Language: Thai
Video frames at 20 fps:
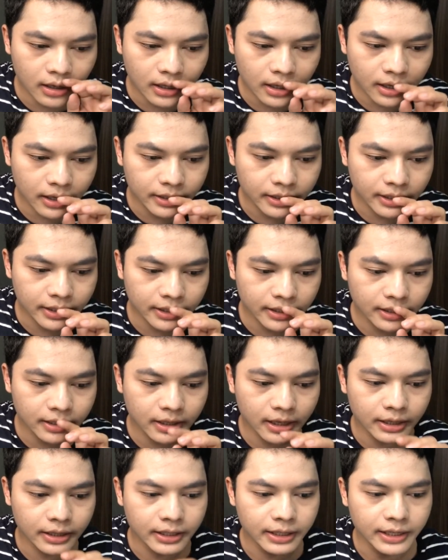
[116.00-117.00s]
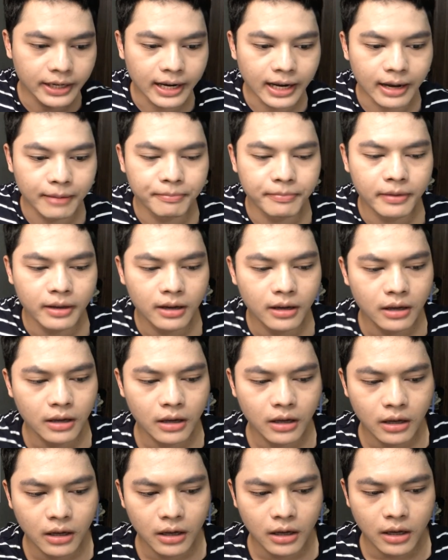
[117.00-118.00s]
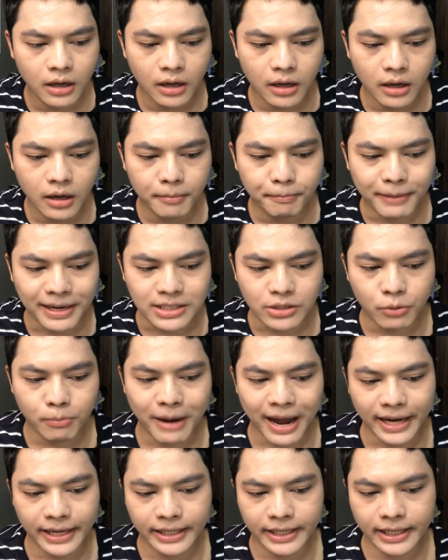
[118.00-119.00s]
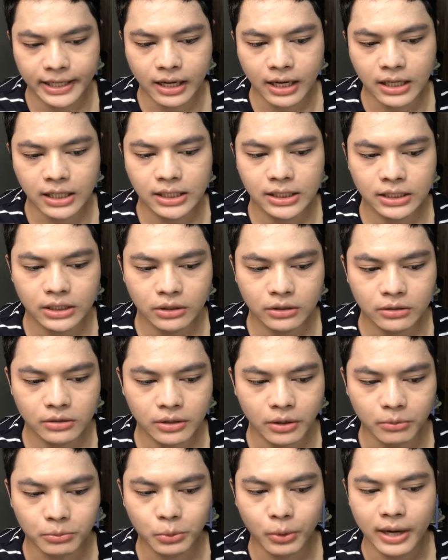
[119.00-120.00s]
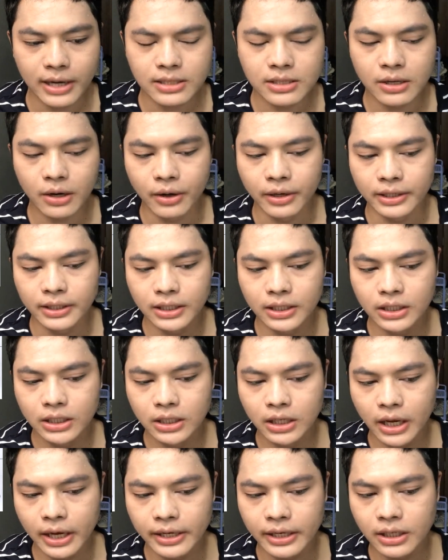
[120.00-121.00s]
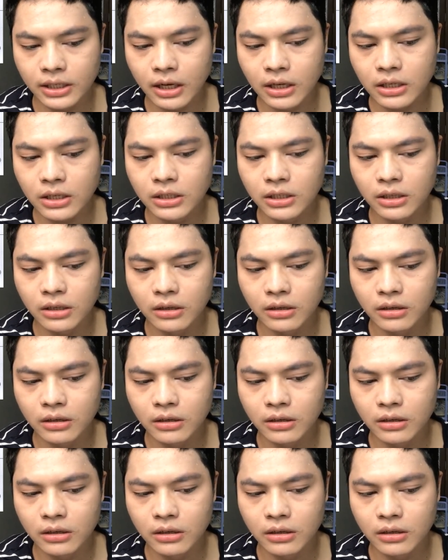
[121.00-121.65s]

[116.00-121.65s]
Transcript: อันนี้อันนี้นะครับปัจจุบันนี้ก็คือ 2 ตัวอักษรอันนี้ก็คือ